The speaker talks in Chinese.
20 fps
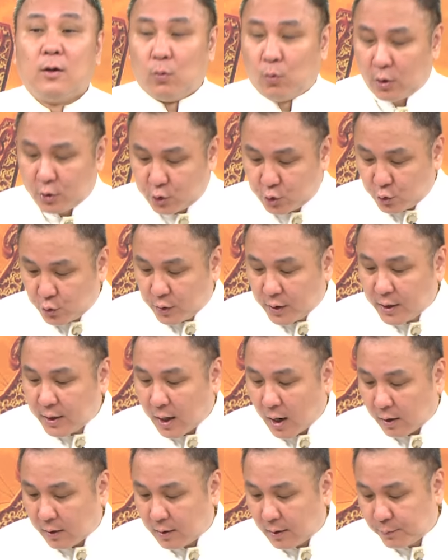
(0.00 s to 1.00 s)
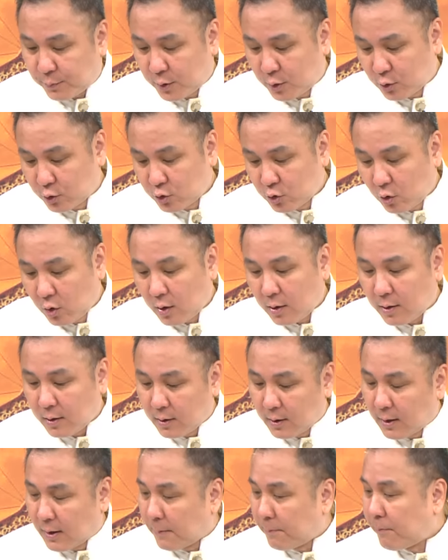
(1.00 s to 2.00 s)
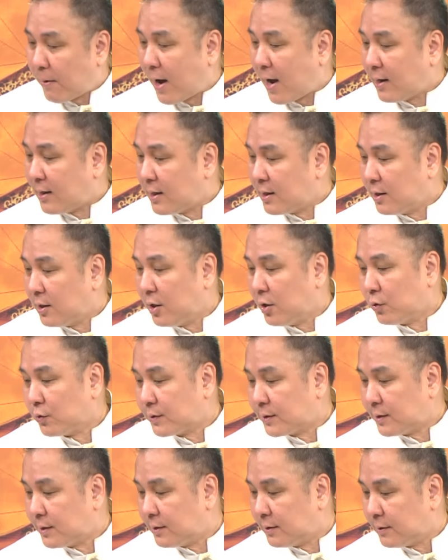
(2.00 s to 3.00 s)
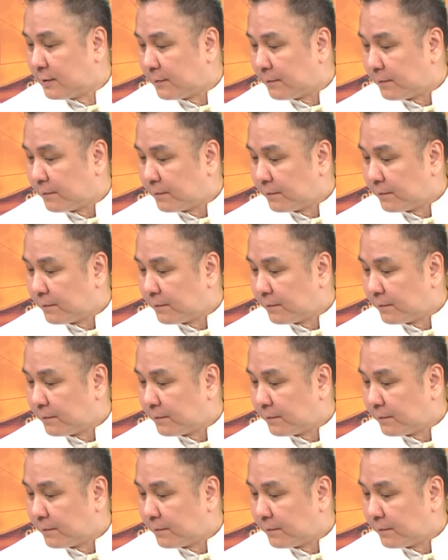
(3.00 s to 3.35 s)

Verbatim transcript: 我举例好了，比如说八零六四，